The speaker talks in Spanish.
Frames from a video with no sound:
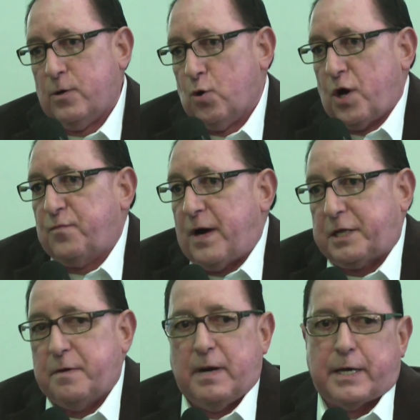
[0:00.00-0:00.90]
no es
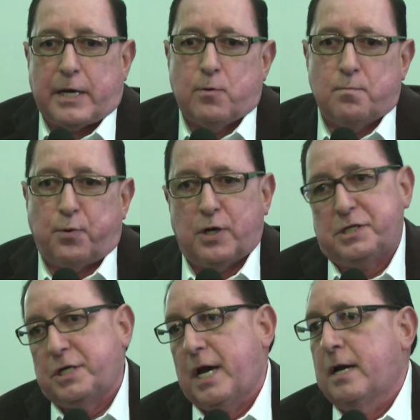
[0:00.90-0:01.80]
factible que un
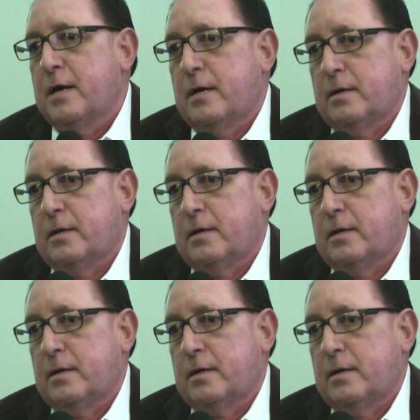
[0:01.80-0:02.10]
policía